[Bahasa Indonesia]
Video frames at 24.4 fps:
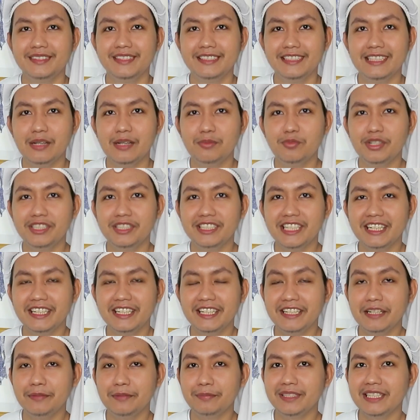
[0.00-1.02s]
Nah, buat
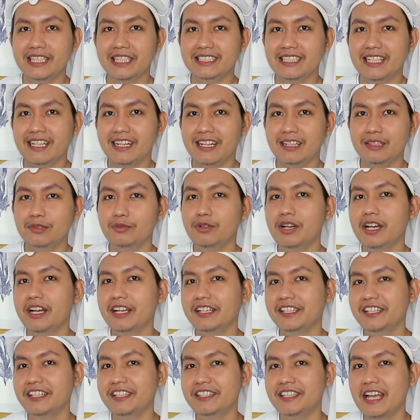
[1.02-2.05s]
kalian yang penasaran
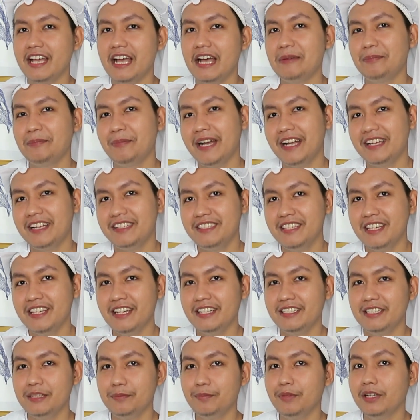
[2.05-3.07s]
wanginya apa
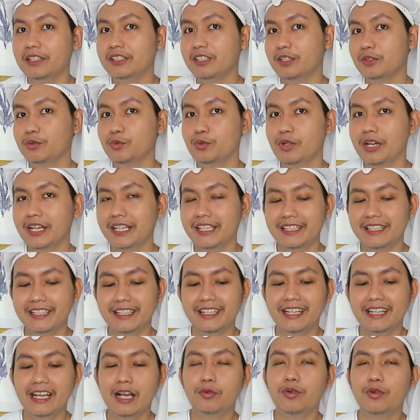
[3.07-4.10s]
aja di part kedua
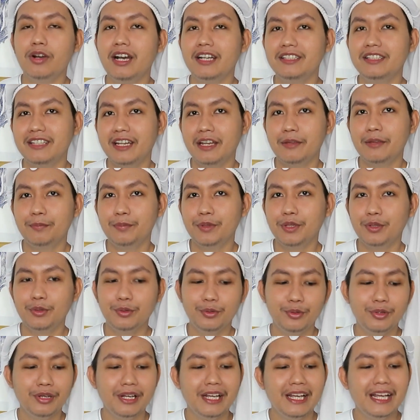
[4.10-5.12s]
ini, aku akan
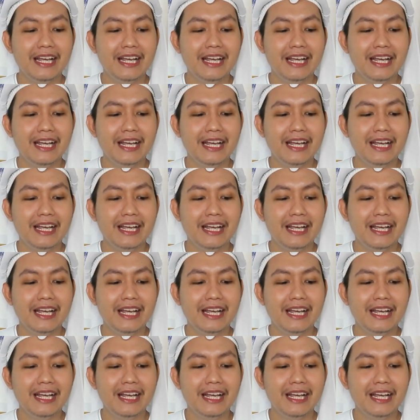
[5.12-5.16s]
review.